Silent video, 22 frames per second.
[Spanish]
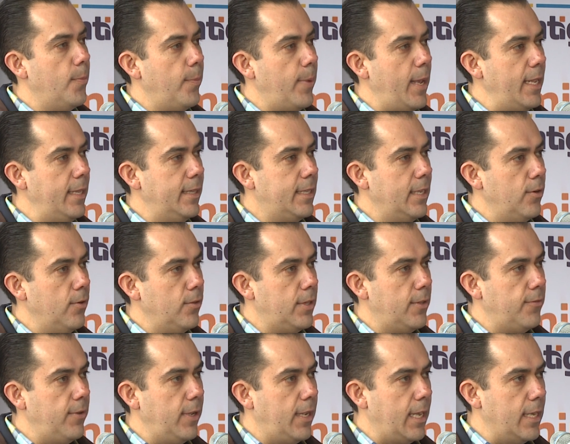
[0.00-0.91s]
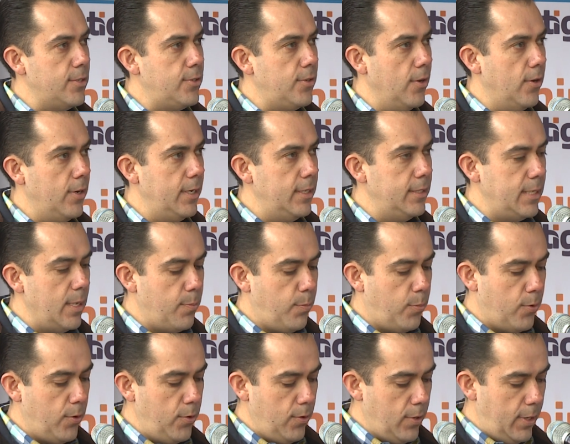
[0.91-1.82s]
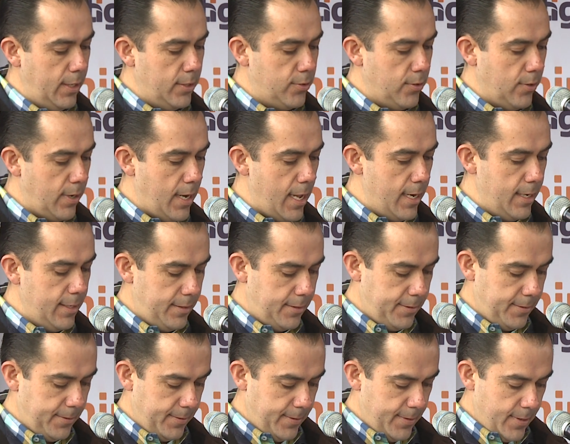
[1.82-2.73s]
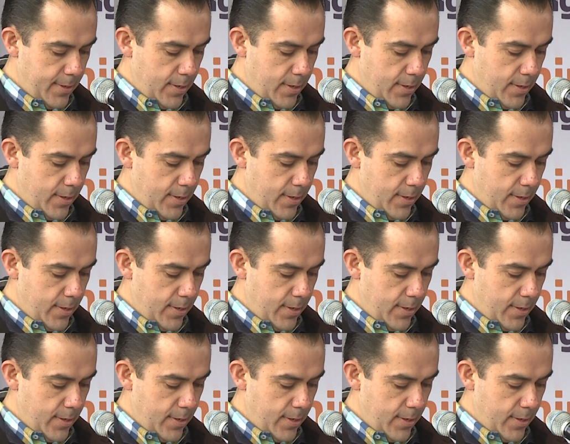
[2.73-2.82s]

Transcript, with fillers: 20 notificaciones de apoyo adicionales